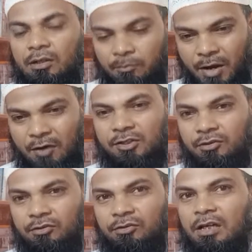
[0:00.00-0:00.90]
পাওয়ার
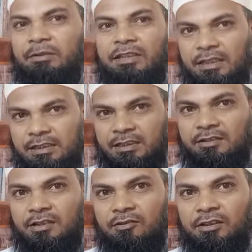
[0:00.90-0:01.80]
জন্য আমাদের কাছে
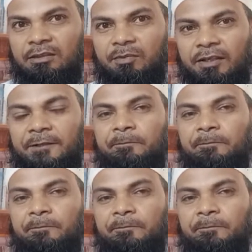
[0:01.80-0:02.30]
চিকিৎসা করাতে পারে